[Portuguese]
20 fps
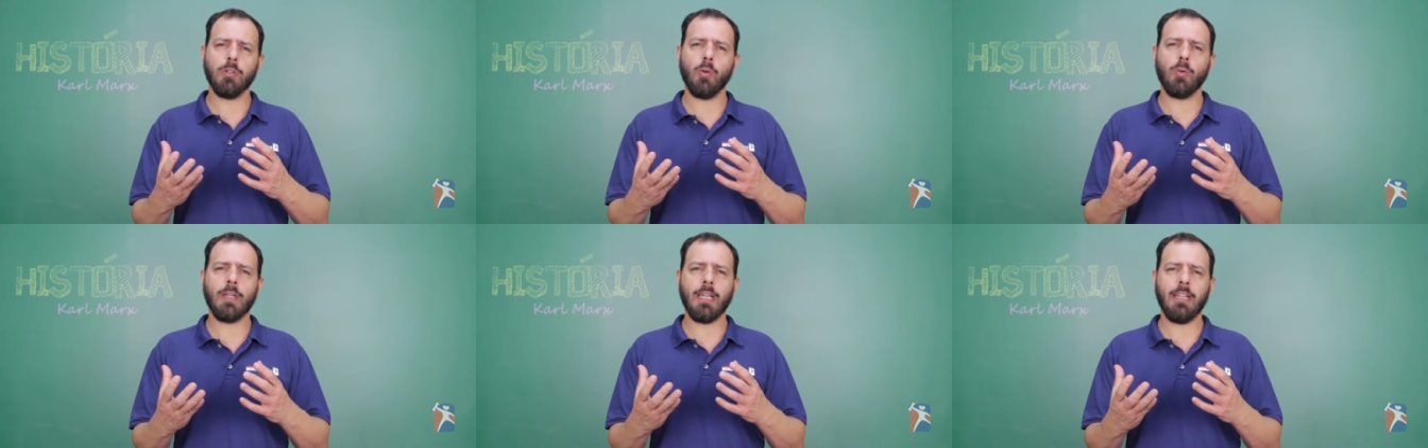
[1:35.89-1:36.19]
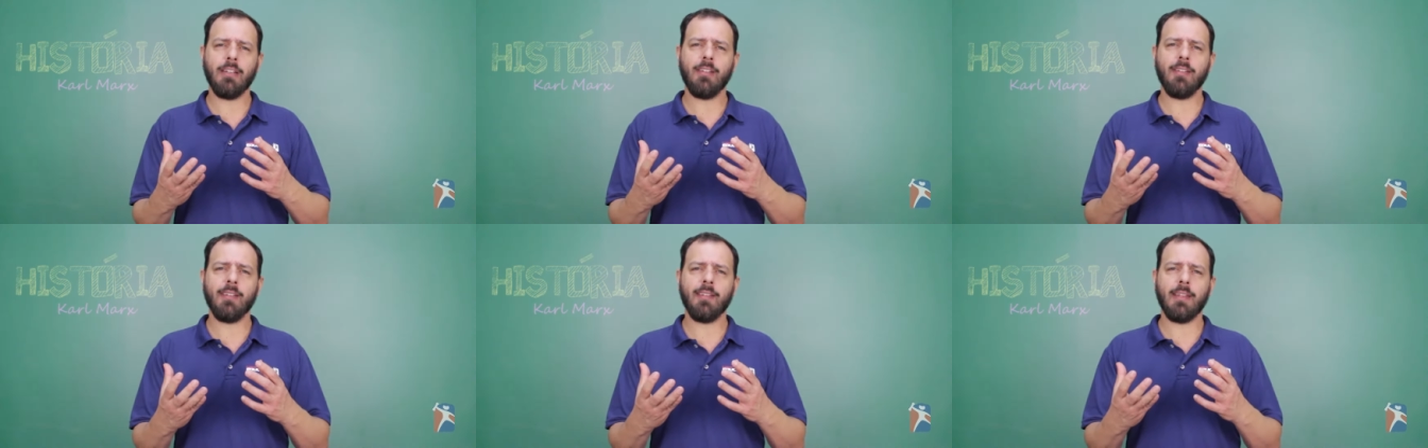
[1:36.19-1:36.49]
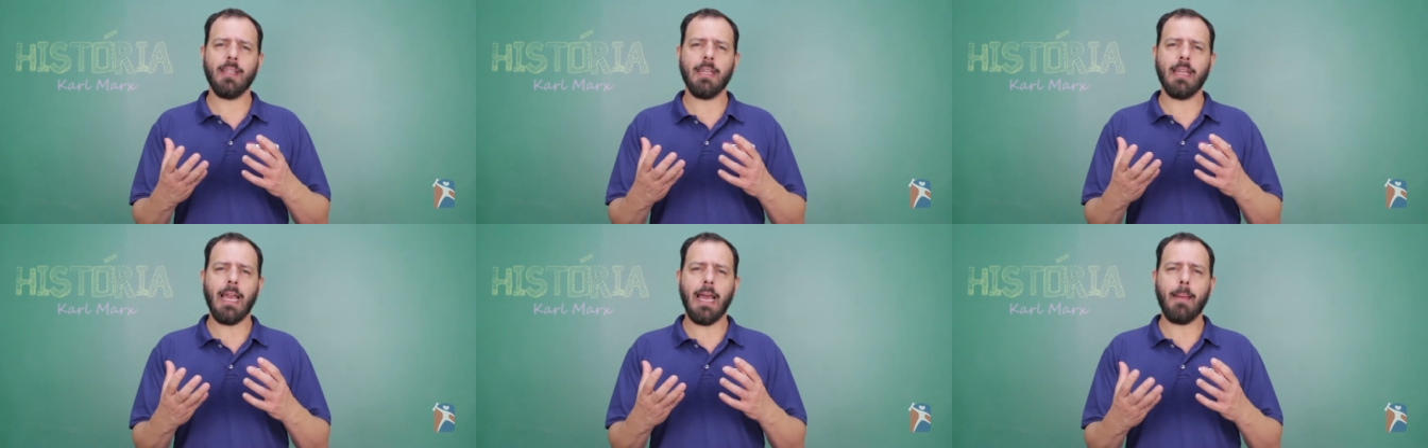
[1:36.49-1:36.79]
não quer
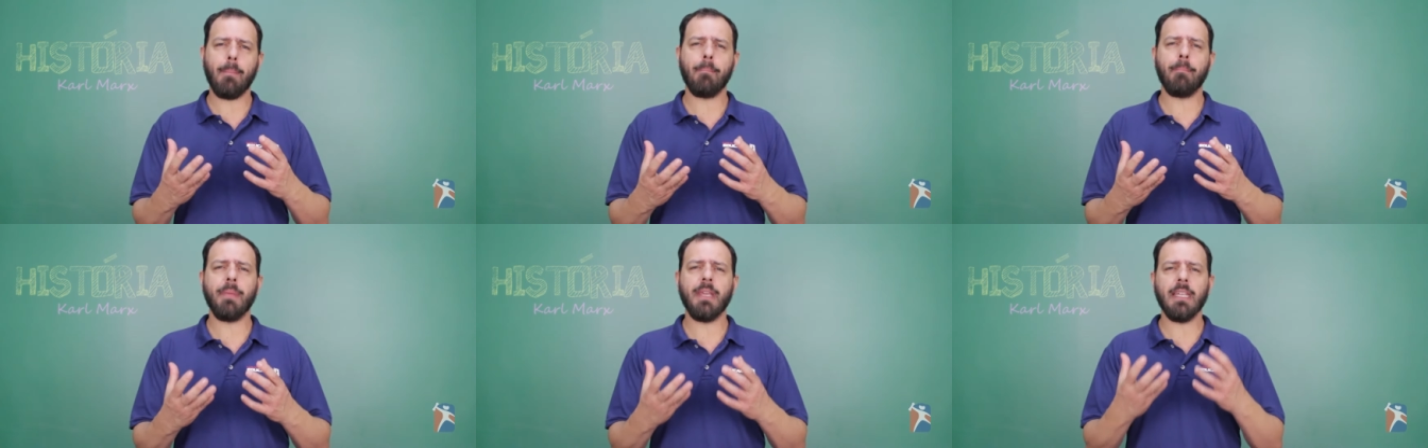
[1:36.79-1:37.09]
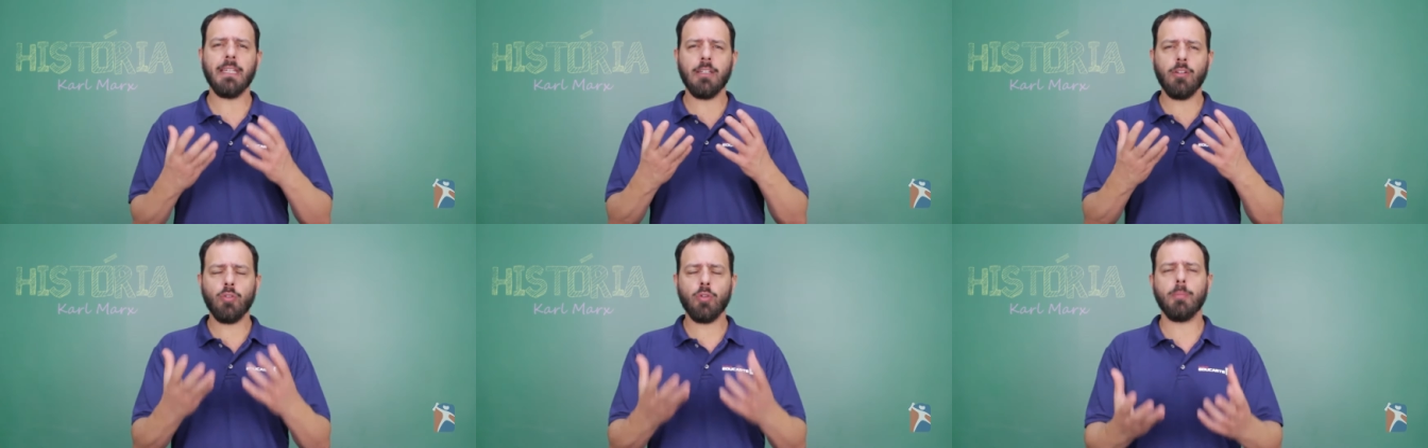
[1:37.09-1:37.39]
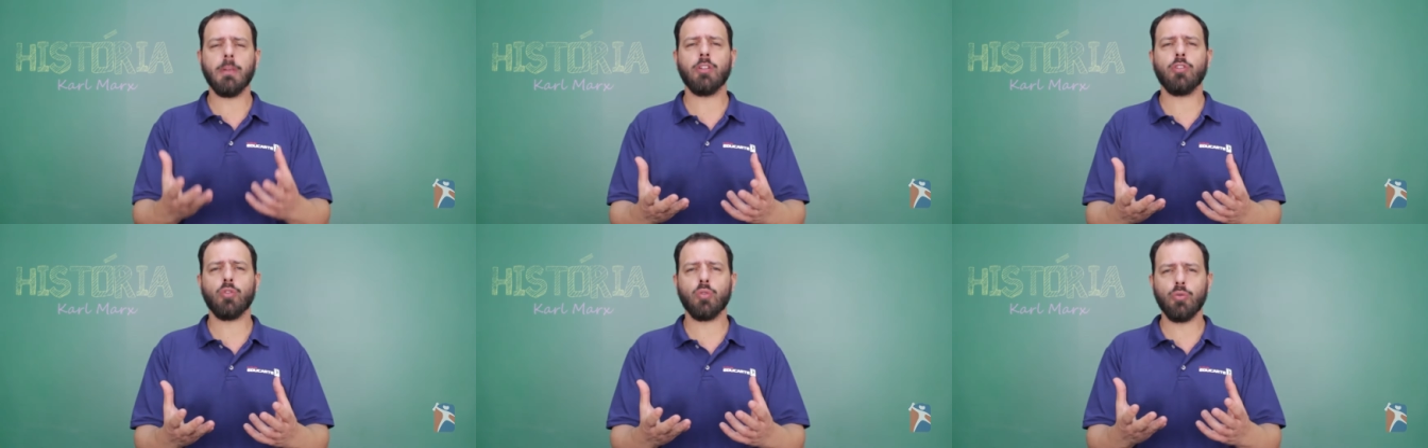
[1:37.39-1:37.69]
dizer apenas
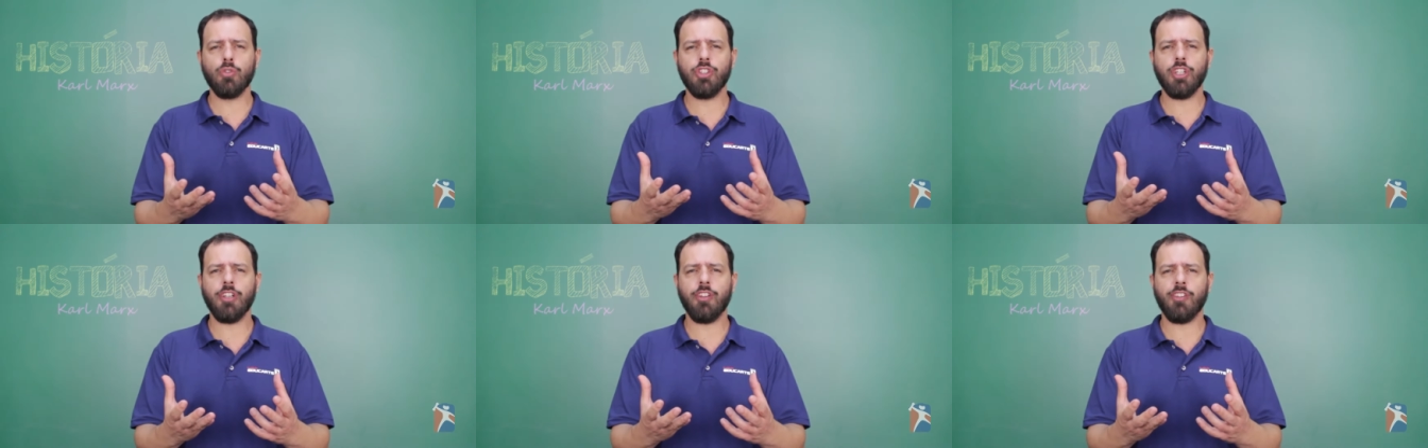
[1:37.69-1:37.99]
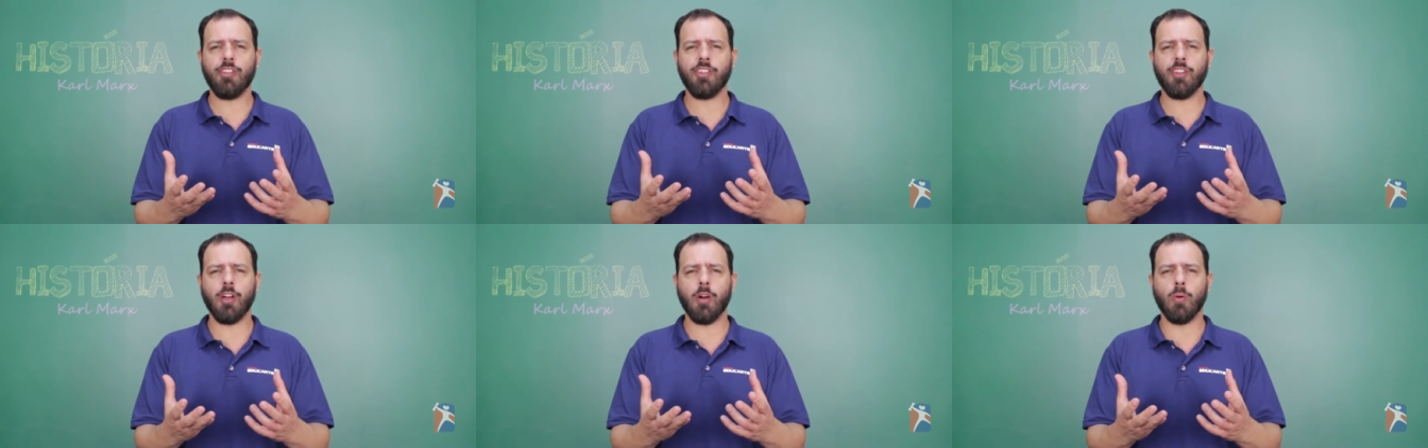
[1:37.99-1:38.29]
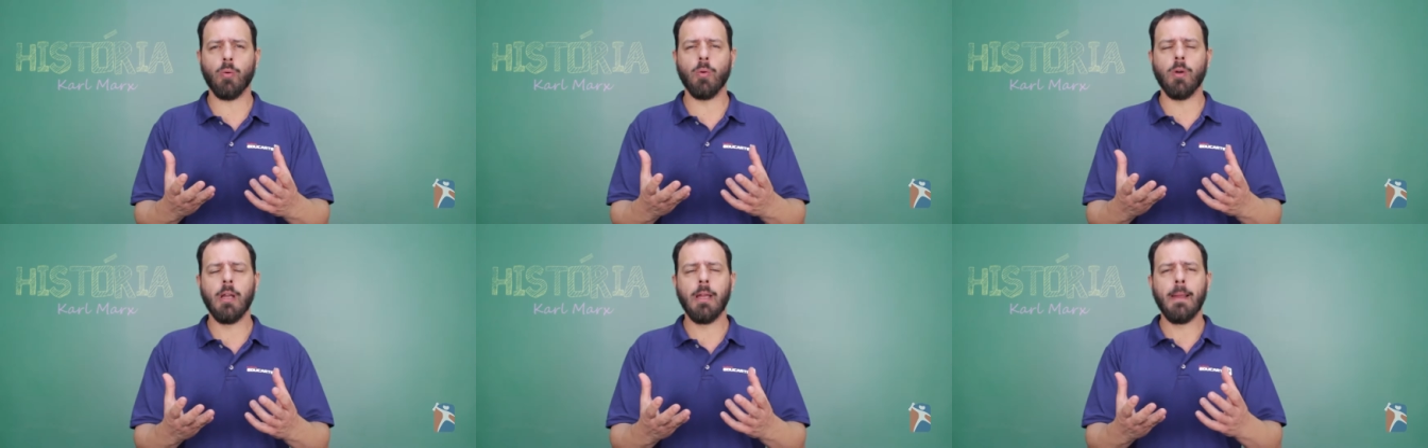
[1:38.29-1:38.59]
uma
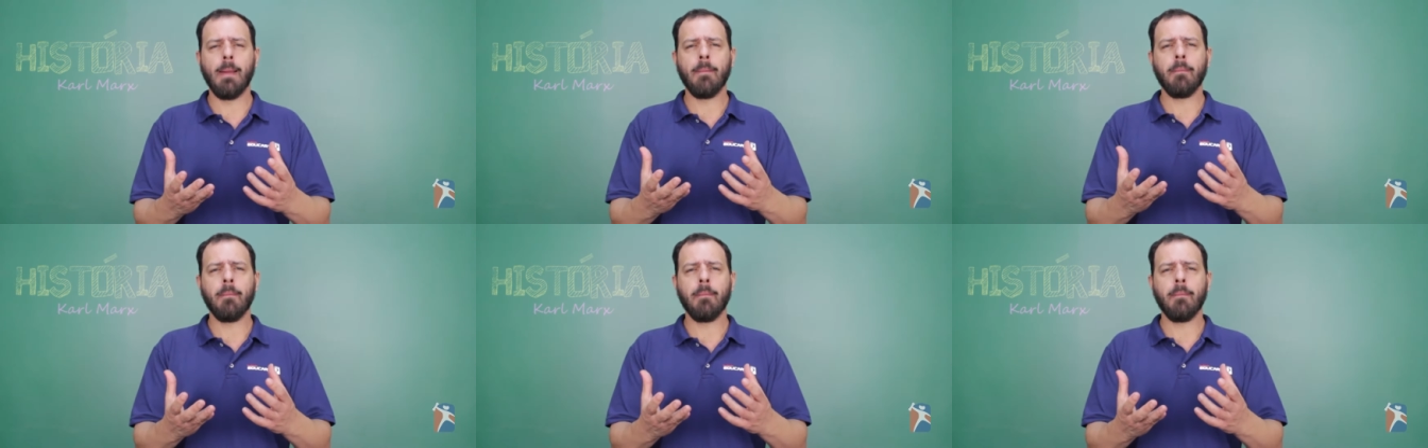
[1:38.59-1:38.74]
sujeição.